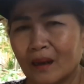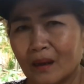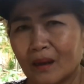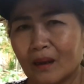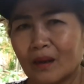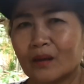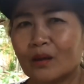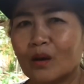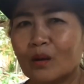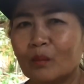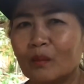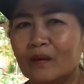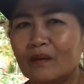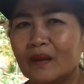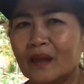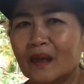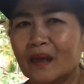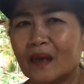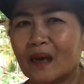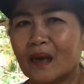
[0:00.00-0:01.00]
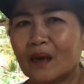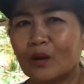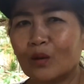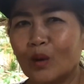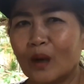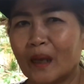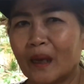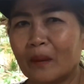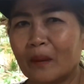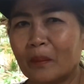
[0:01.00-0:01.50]
ก็ต้องมีวิธีการดู
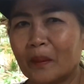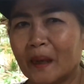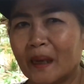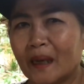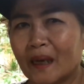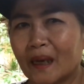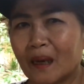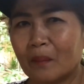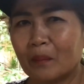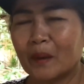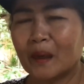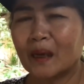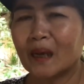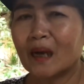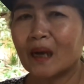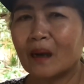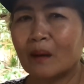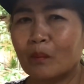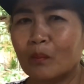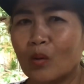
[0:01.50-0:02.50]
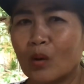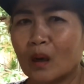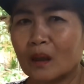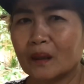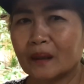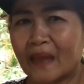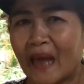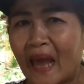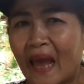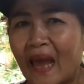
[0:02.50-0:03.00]
แลไปนะคะ ปัญหาปวก
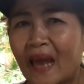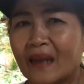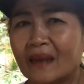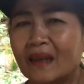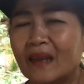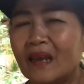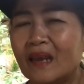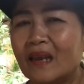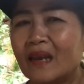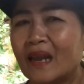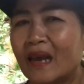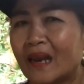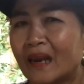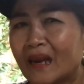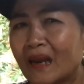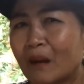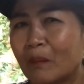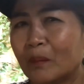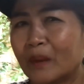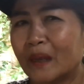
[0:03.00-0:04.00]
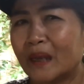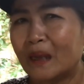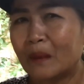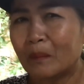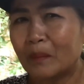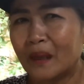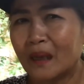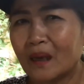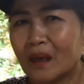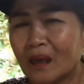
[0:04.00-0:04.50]
แต่ที่แนะนำคลิป
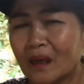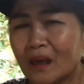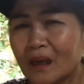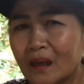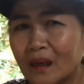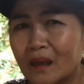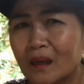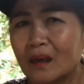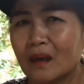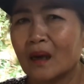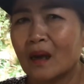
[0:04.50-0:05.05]
นี้ก็คือ